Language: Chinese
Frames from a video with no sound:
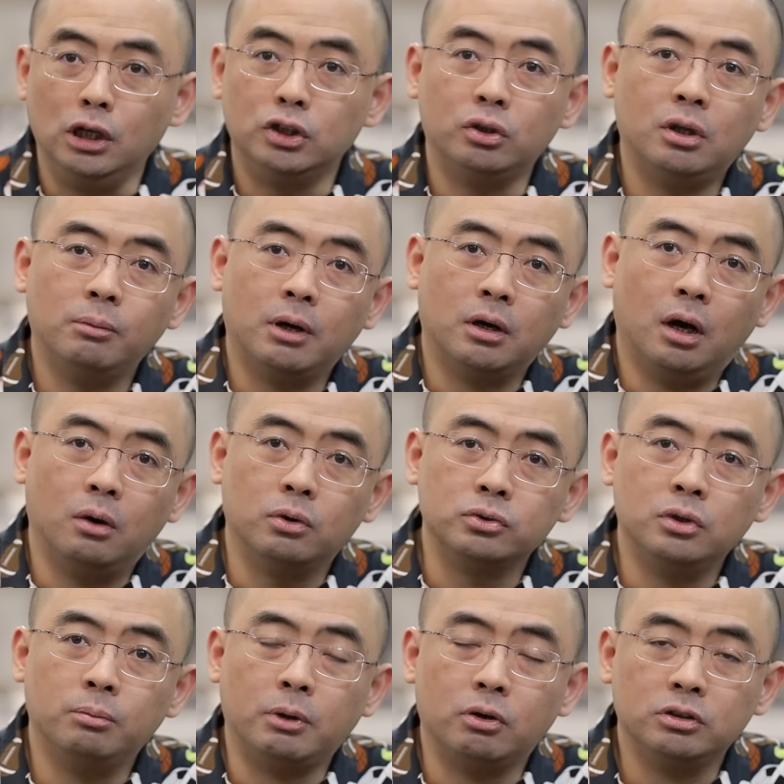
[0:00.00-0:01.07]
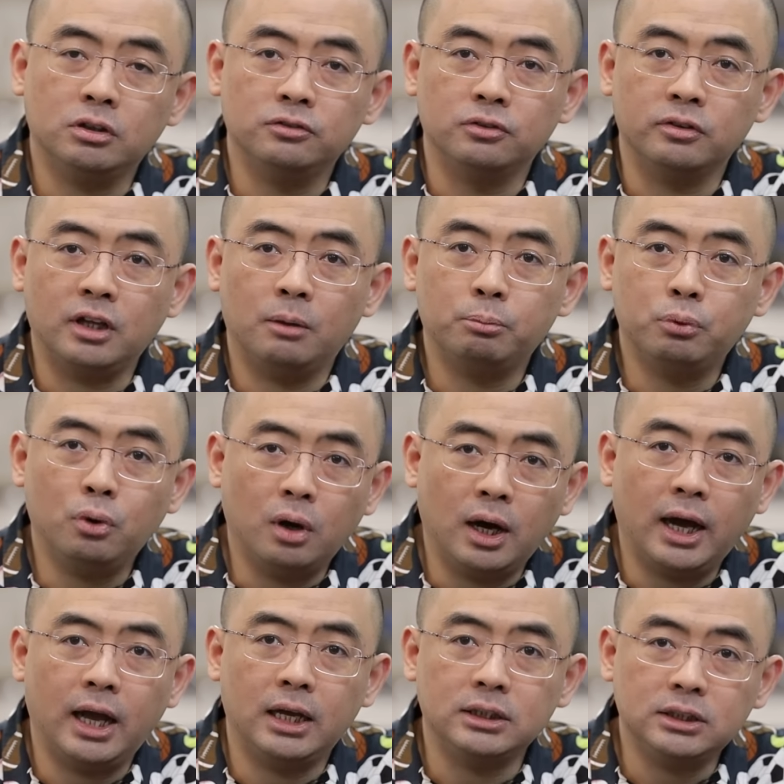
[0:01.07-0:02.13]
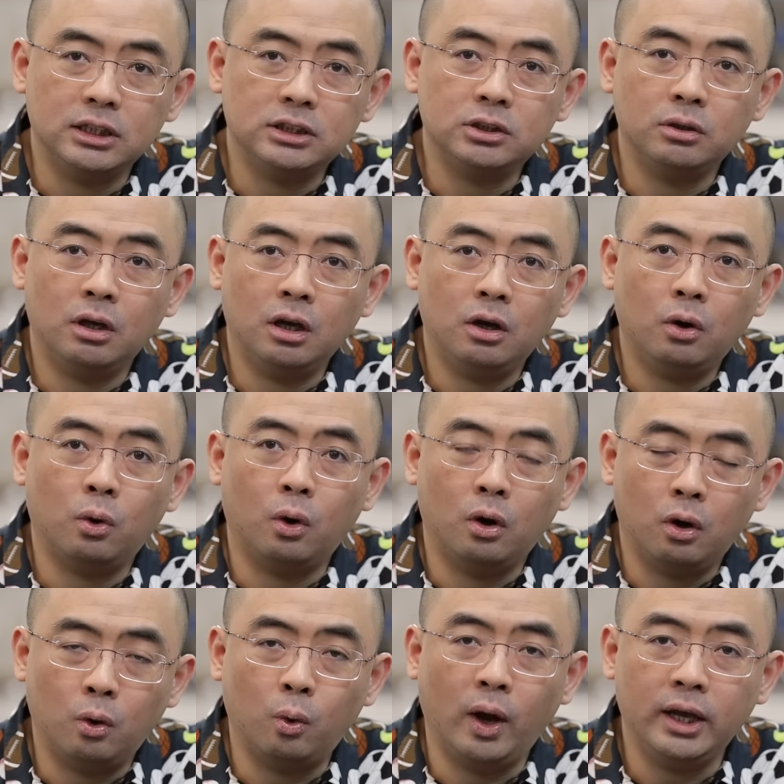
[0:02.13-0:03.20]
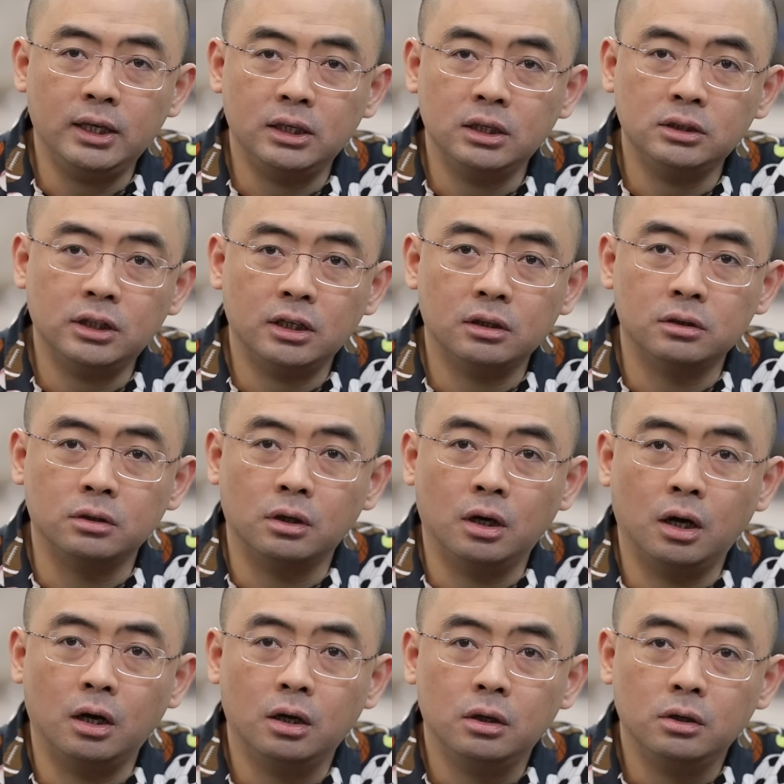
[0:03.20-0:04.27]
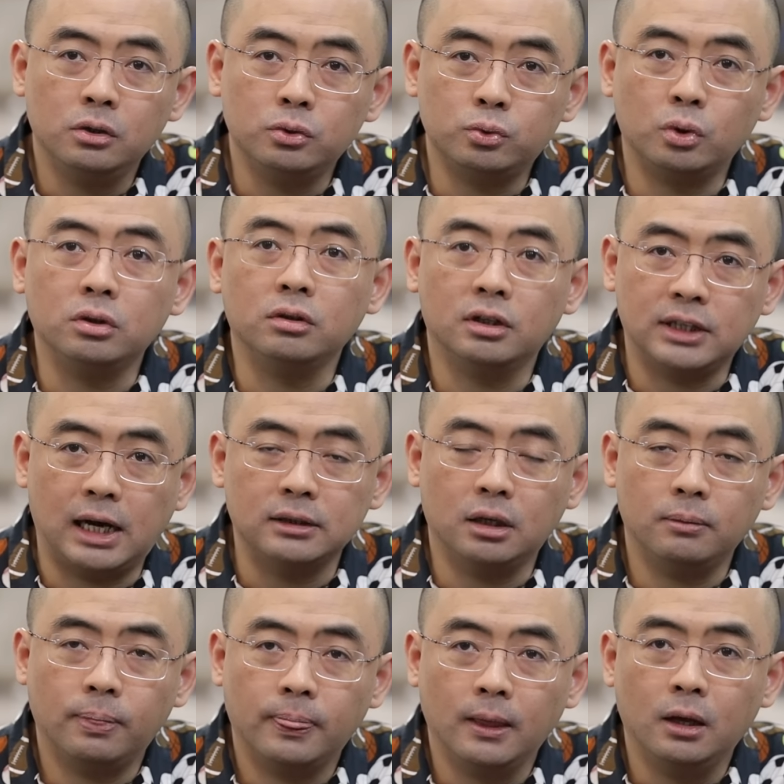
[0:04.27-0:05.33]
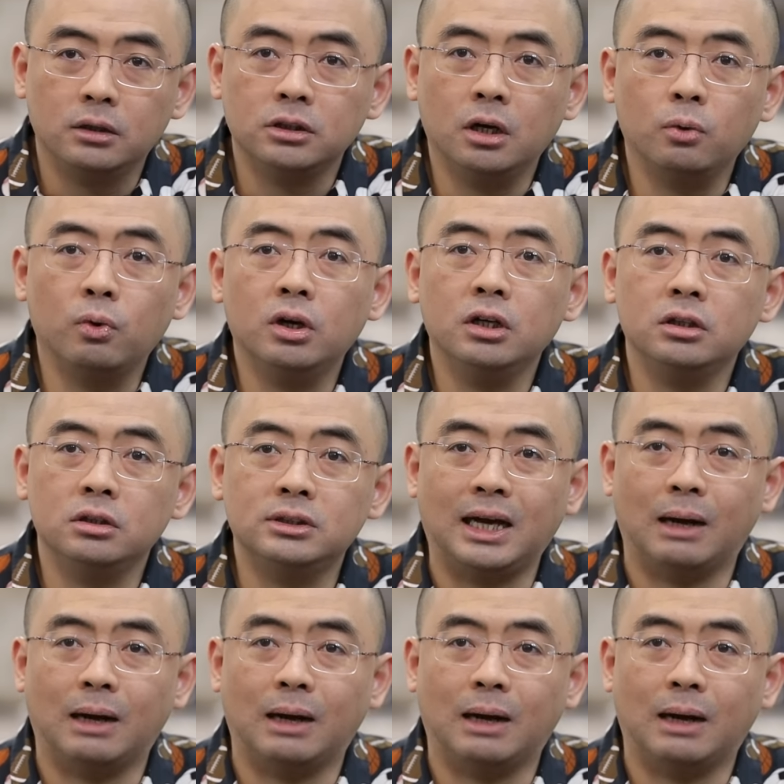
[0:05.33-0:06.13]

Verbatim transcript: 人权报告，我觉得美国政府在迫害这些怀疑这个选举造假的。然后我可以